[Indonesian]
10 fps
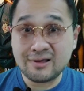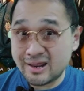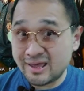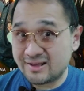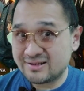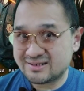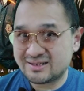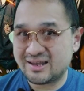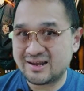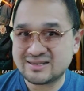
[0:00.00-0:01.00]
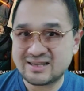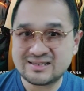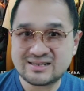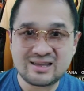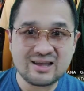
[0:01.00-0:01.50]
Oke deh, saya
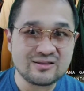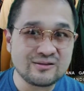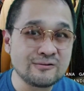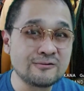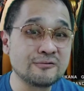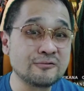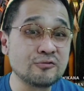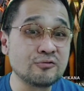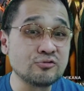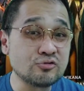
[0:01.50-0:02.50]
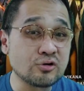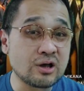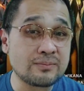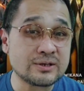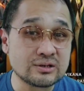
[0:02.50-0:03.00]
rasa sekian dulu
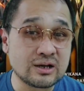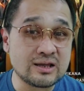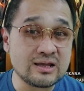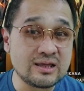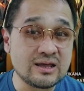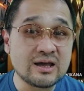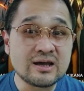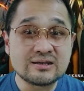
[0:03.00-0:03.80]
untuk episode kali ini.